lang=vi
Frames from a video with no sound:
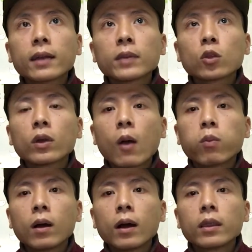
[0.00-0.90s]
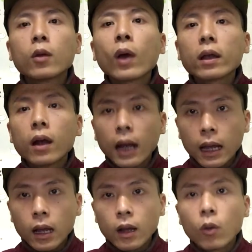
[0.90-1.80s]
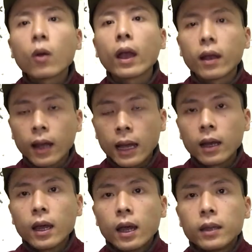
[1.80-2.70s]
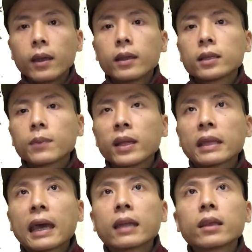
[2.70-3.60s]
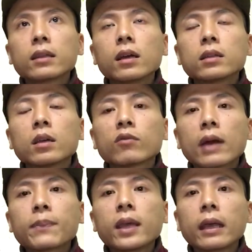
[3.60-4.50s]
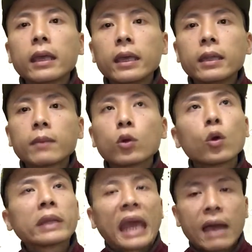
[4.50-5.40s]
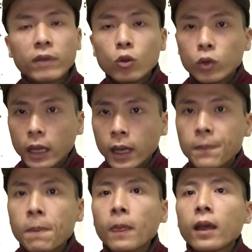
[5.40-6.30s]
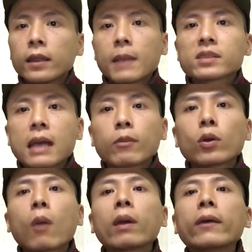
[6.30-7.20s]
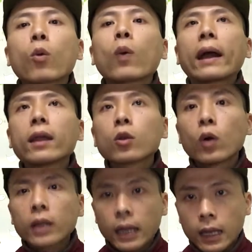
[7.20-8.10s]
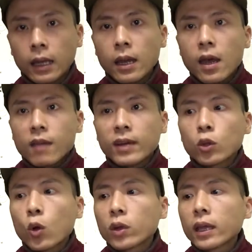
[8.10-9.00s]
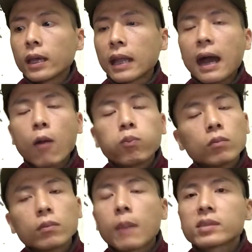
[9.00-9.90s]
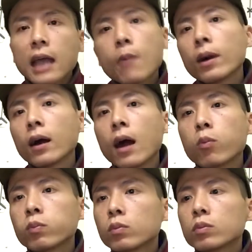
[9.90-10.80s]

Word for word: cách mà tôi học ờ, những ngoại ngữ khác những ngoại ngữ khác như tiếng Tây Ban Nha tiếng Đức tiếng Pháp tiếng Ý tiếng Bồ Đào Nha ví dụ thế làm sao mà tôi học hiệu quả nhất có thể mà tôi có thể là học làm sao mà học